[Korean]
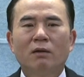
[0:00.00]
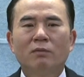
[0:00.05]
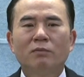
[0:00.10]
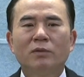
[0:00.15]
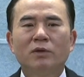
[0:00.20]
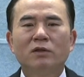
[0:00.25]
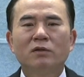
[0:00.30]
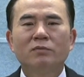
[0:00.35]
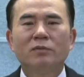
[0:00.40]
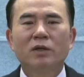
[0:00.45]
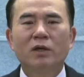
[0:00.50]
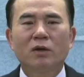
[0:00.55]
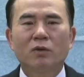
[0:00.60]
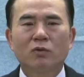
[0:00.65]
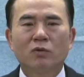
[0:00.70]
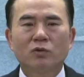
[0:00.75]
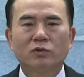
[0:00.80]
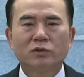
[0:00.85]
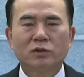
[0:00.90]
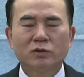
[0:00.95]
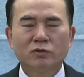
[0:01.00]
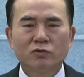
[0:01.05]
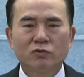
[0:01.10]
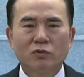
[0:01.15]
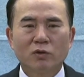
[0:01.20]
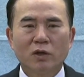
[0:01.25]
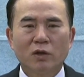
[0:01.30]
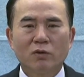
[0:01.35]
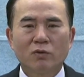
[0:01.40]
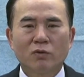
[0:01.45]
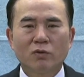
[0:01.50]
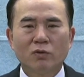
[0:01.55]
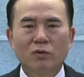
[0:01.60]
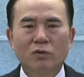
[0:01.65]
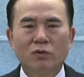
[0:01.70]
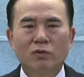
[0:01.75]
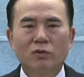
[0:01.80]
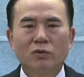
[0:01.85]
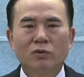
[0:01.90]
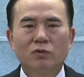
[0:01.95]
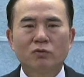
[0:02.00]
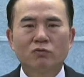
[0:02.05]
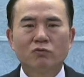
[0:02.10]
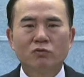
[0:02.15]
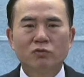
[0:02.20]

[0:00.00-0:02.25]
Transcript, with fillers: 믿음이 있고 천국이 있고